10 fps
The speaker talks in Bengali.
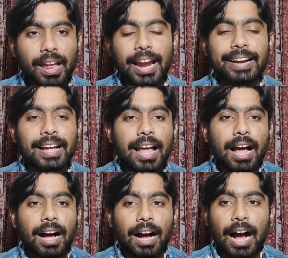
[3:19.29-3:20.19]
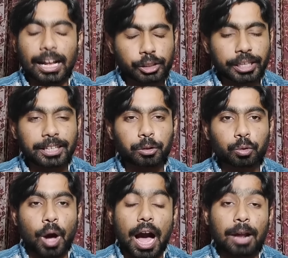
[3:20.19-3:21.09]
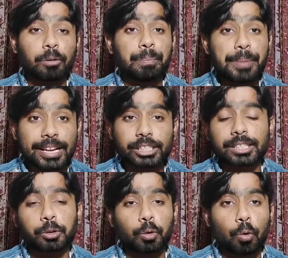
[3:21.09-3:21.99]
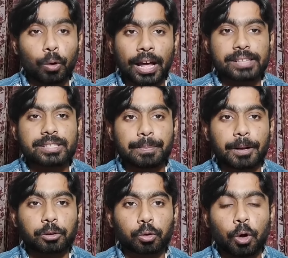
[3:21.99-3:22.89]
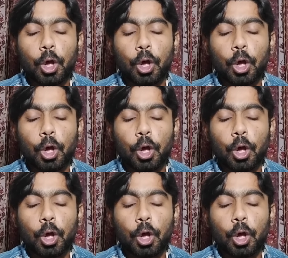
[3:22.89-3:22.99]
অ্যান্ড আজকে কিন্তু আরও বেশ কিছু গোল আসতে পারত